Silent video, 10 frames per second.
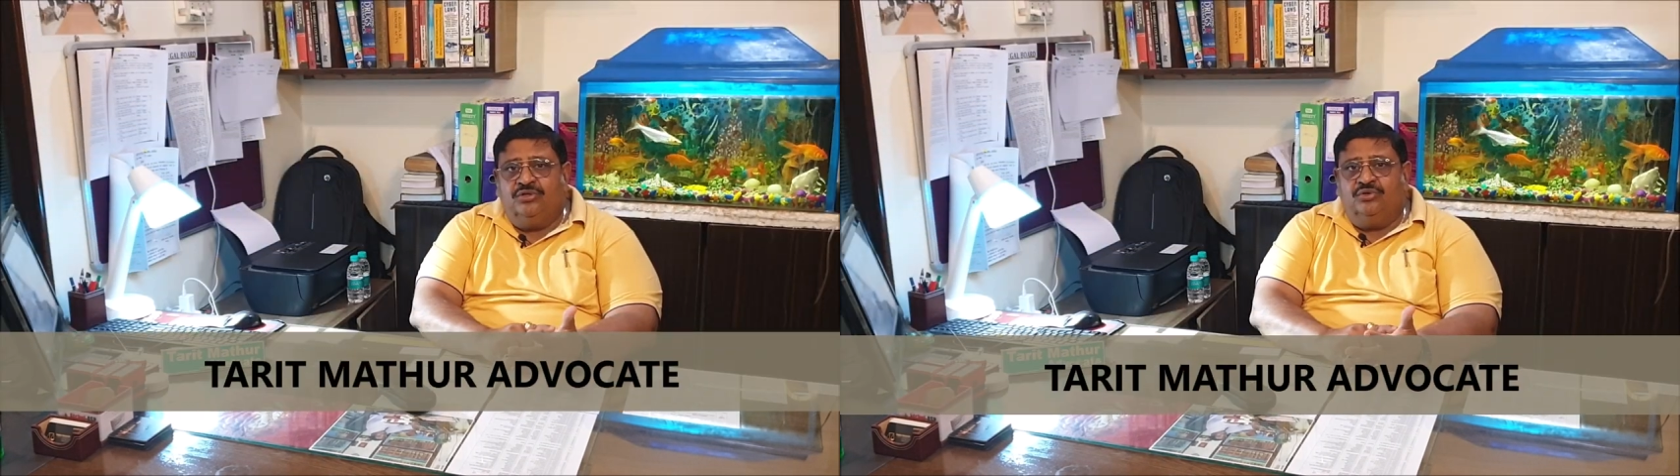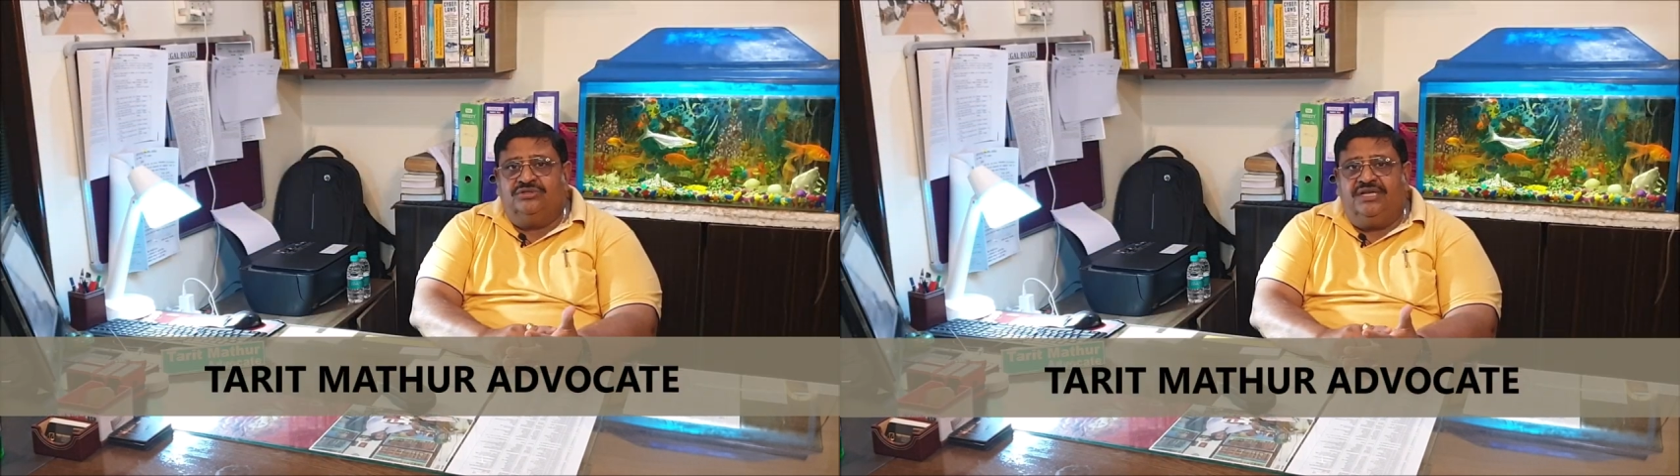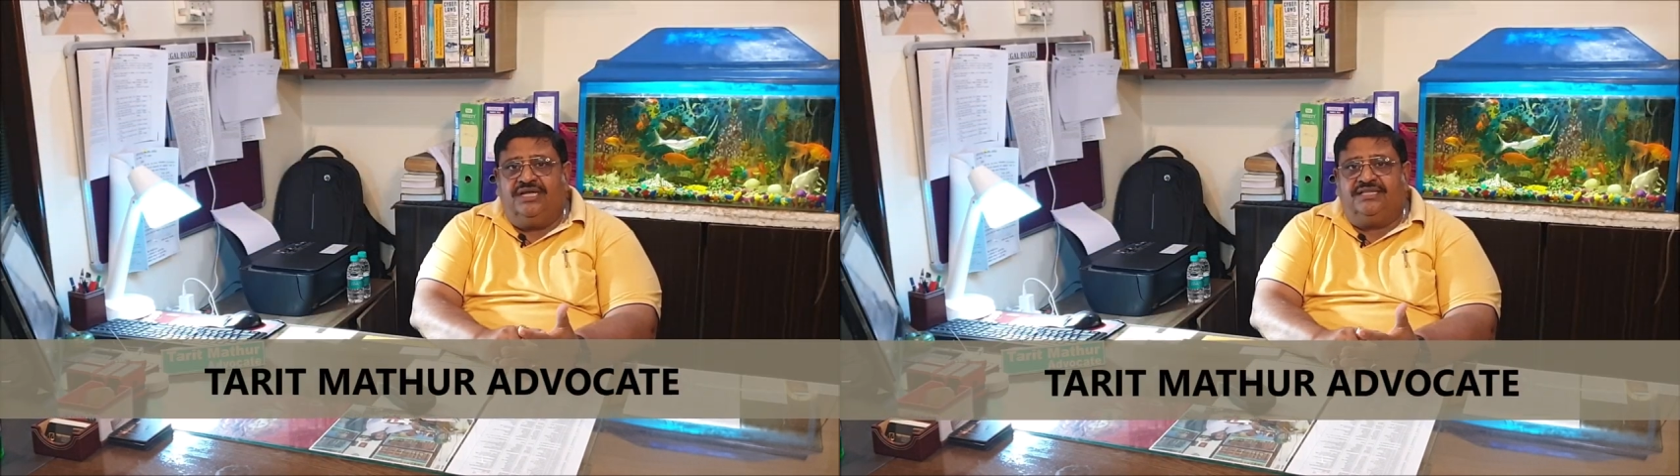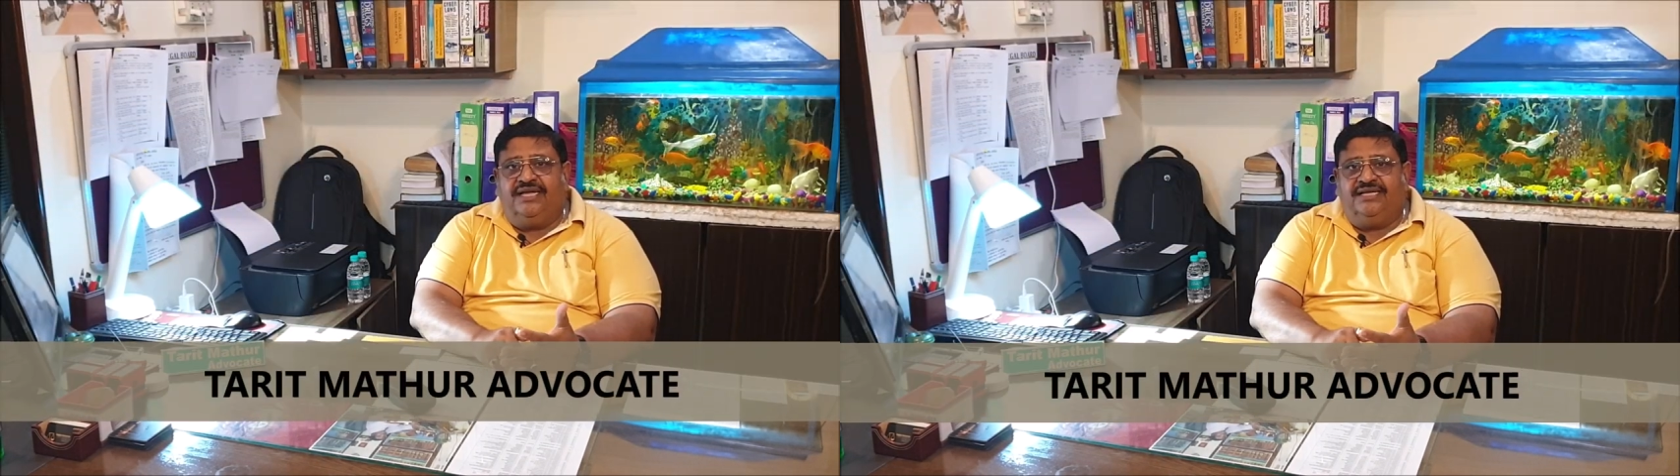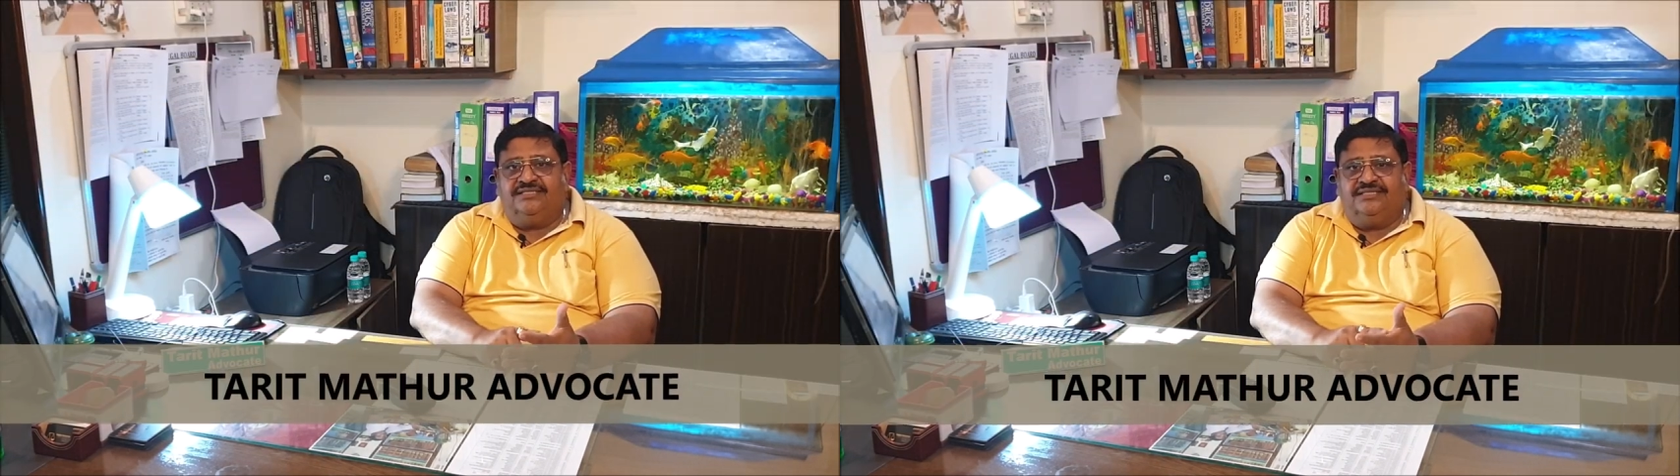तो उसे लगता
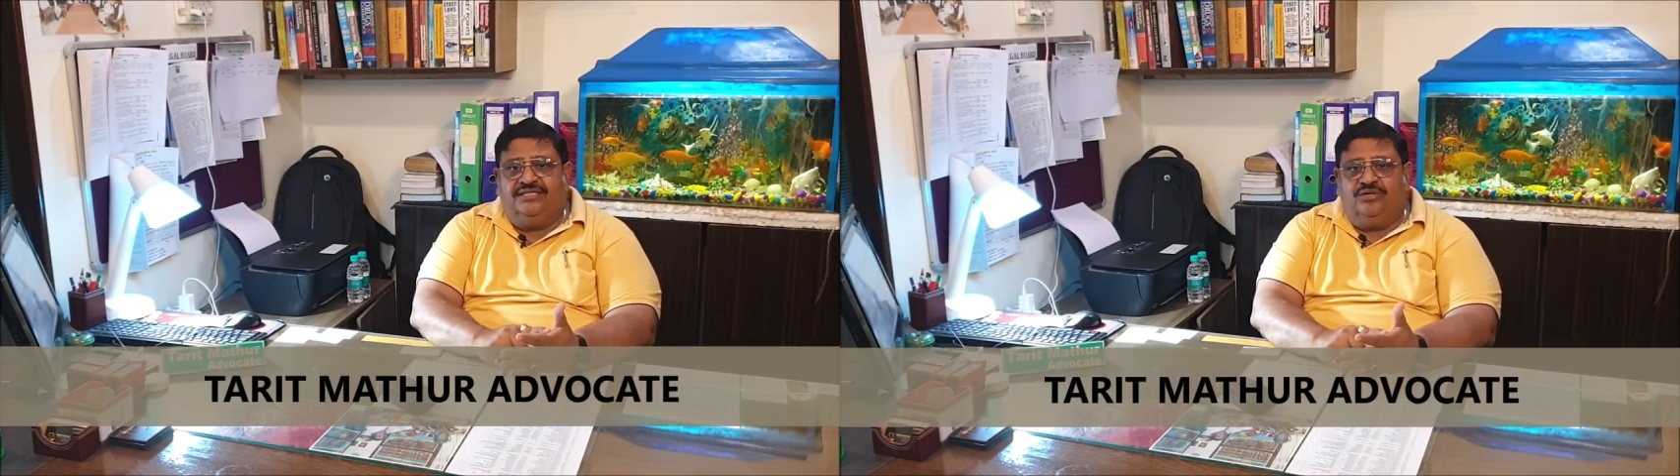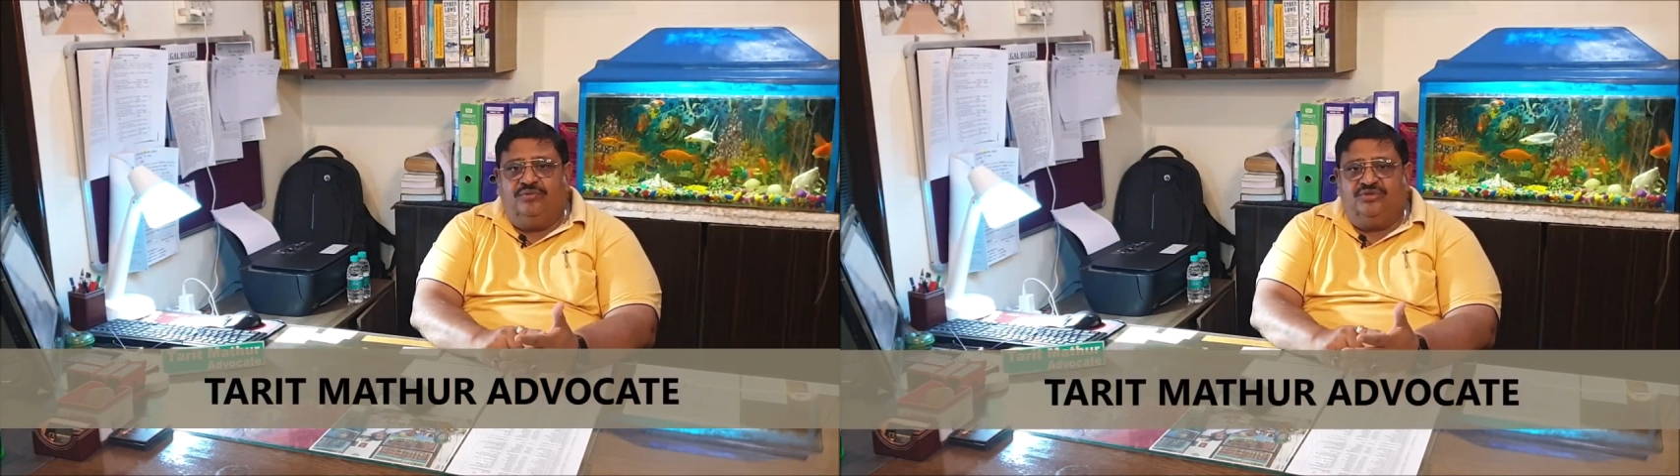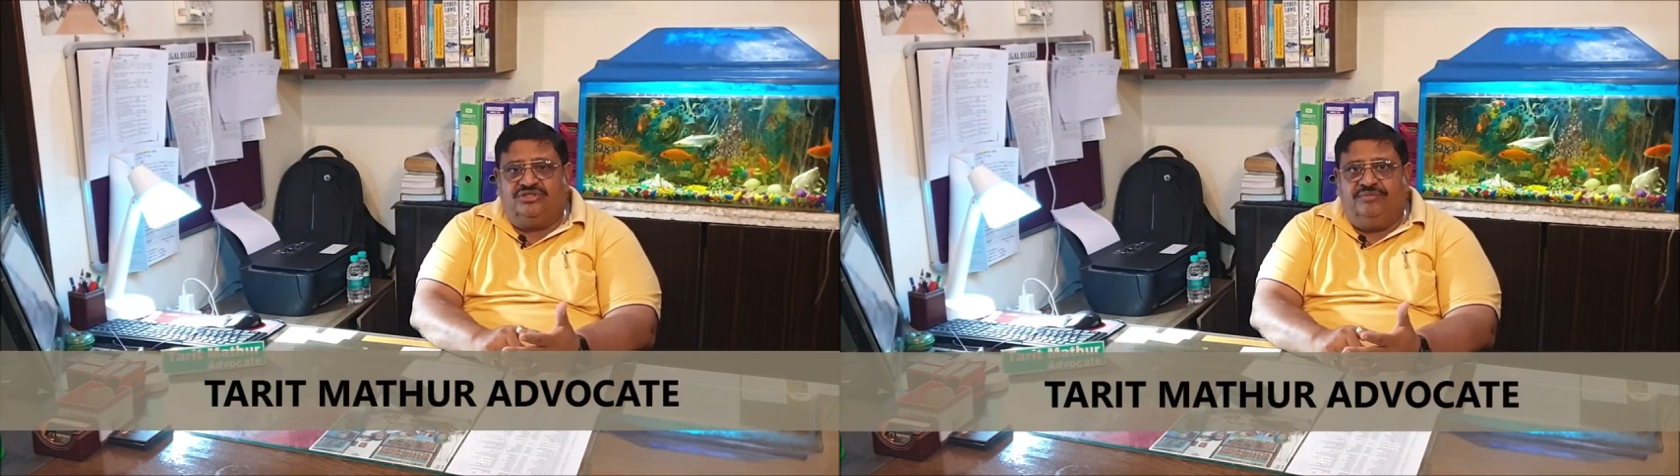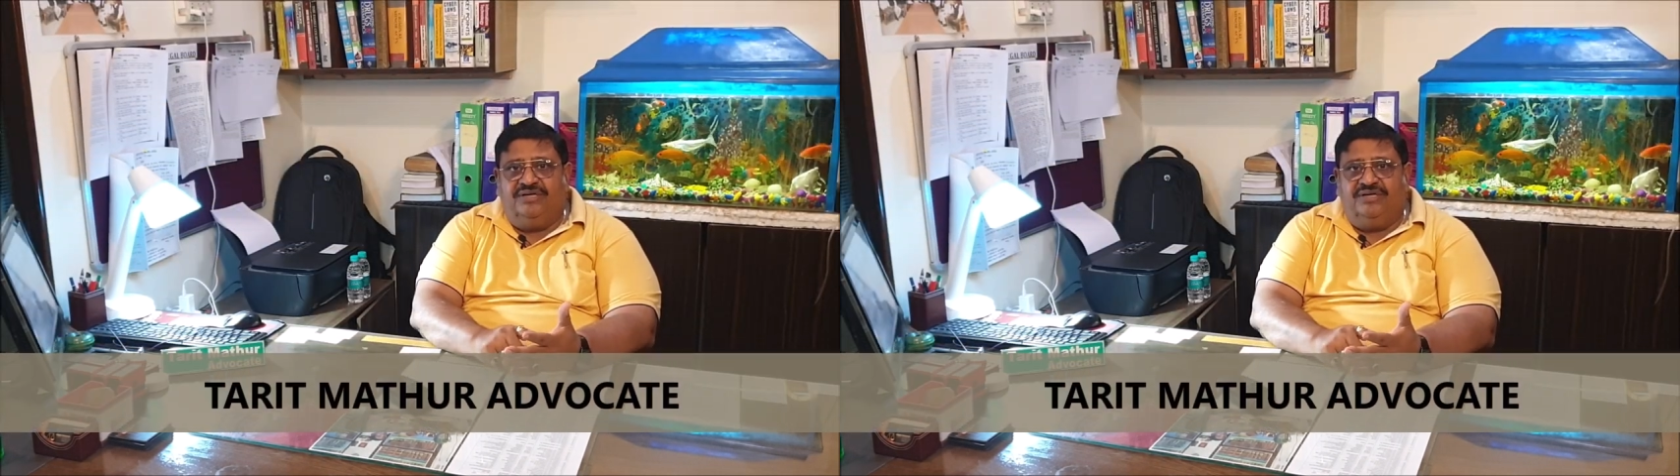है कि इसने देखो मुझसे